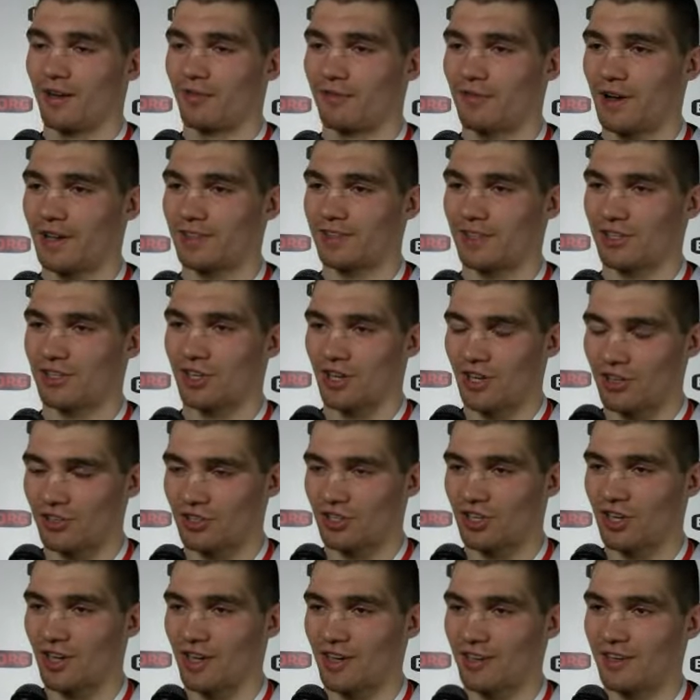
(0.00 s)
w wadze
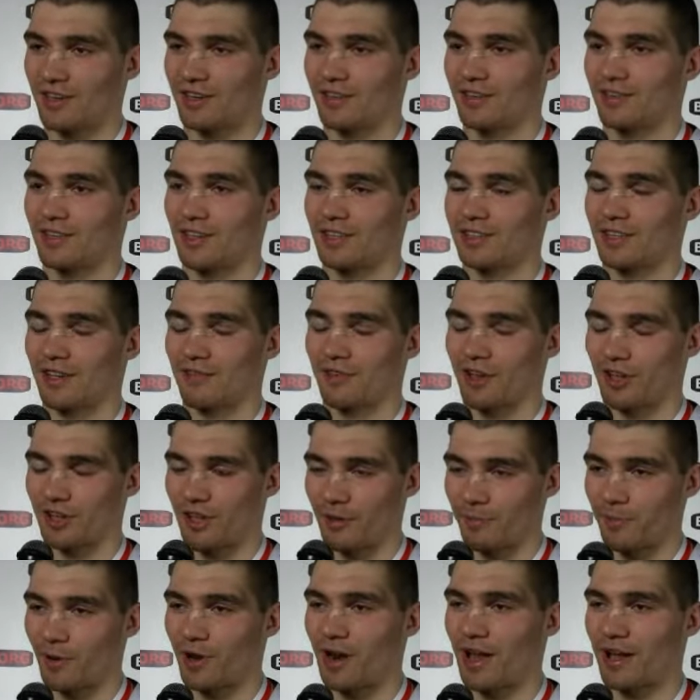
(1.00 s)
ciężkiej, nie
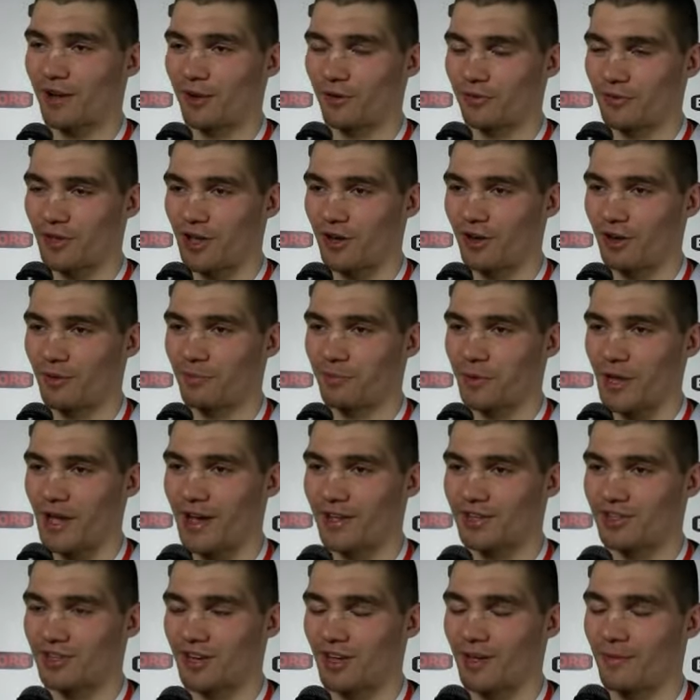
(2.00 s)
zawiodę Polaków na
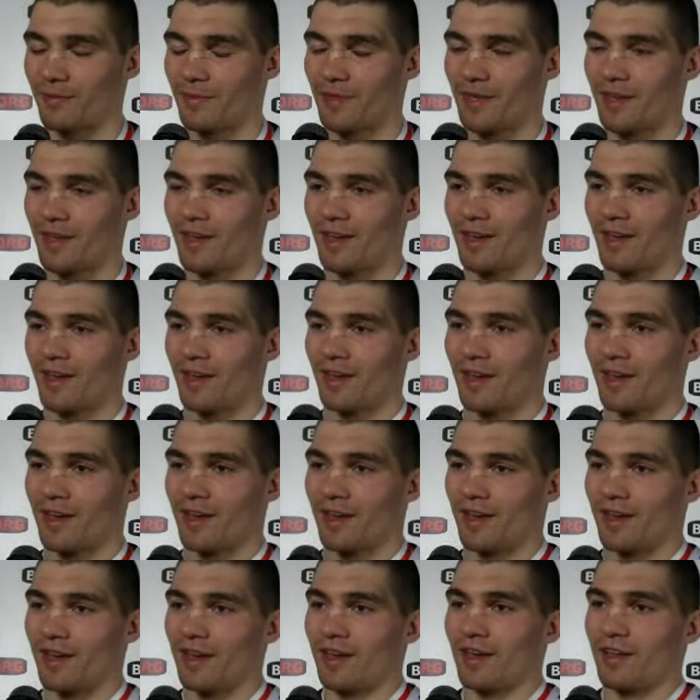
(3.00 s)
olimpiadzie.
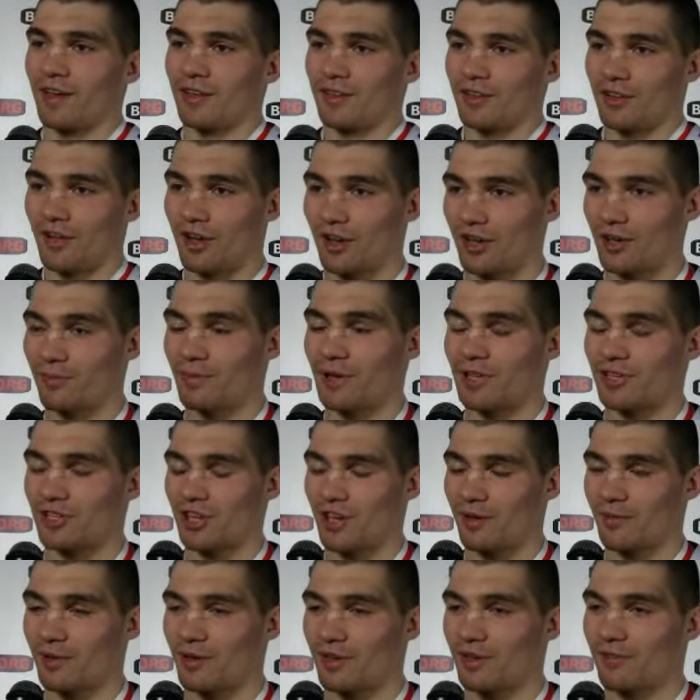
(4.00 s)
No i
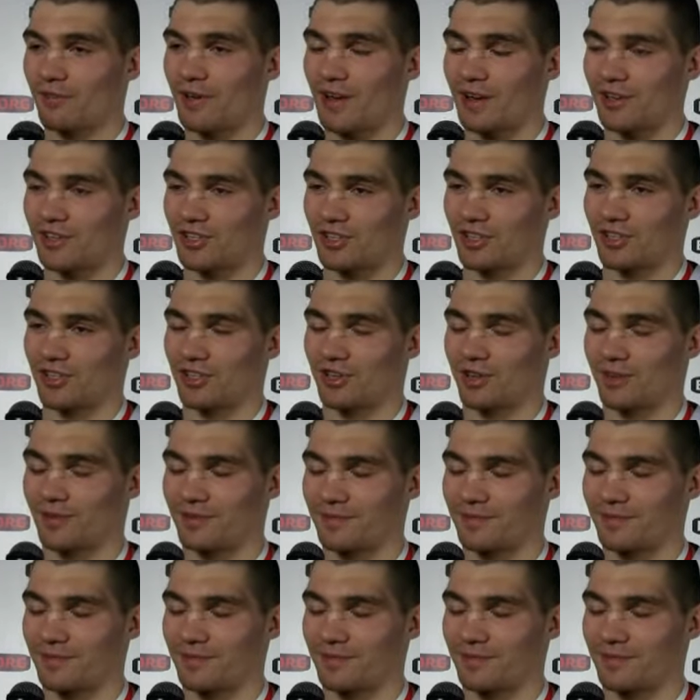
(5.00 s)
będziemy walczyć.